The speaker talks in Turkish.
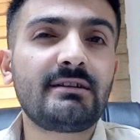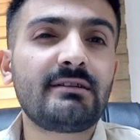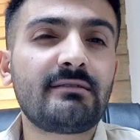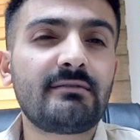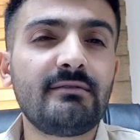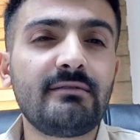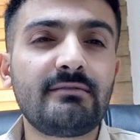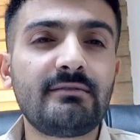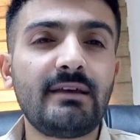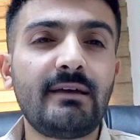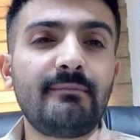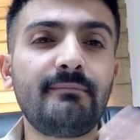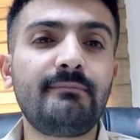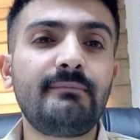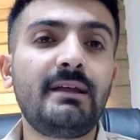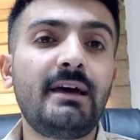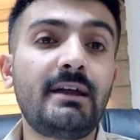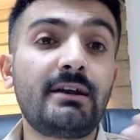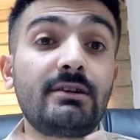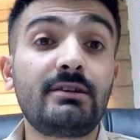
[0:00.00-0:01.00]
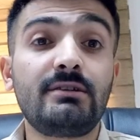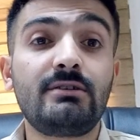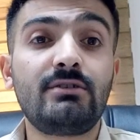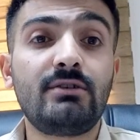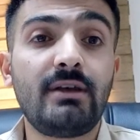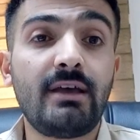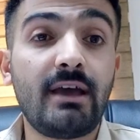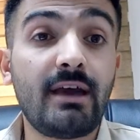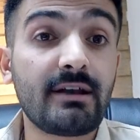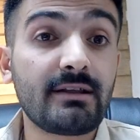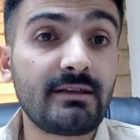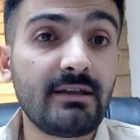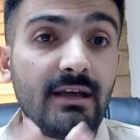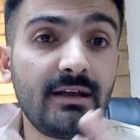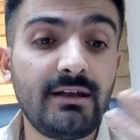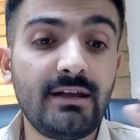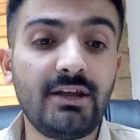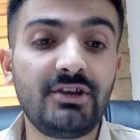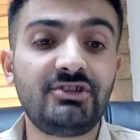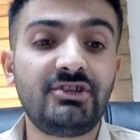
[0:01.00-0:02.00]
yani sistemler
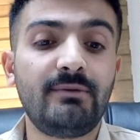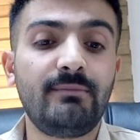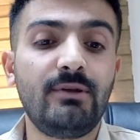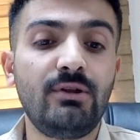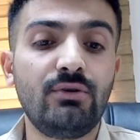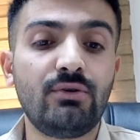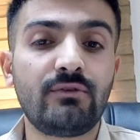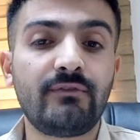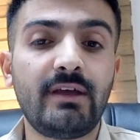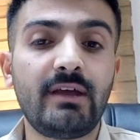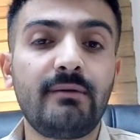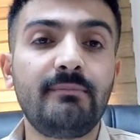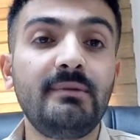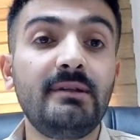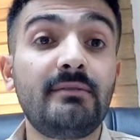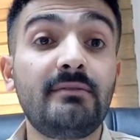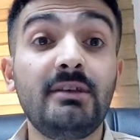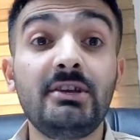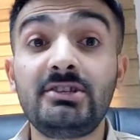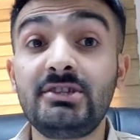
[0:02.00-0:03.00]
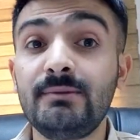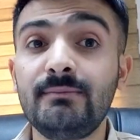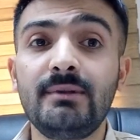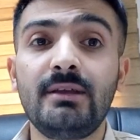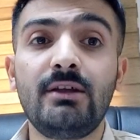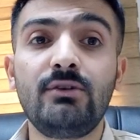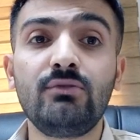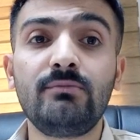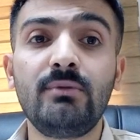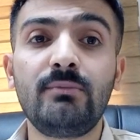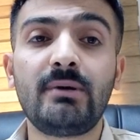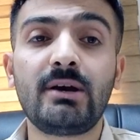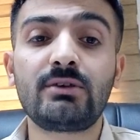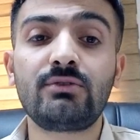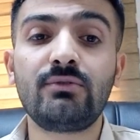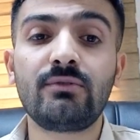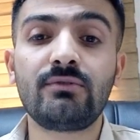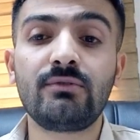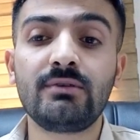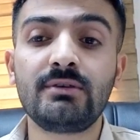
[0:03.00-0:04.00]
erken değişebiliyor veya bir seçim geliyor bir
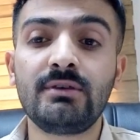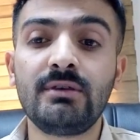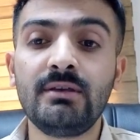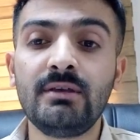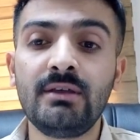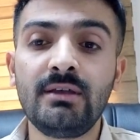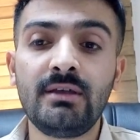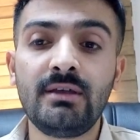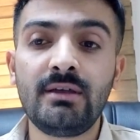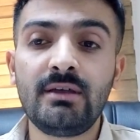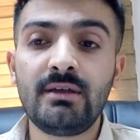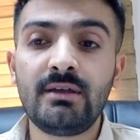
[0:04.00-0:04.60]
bakıyorsun ki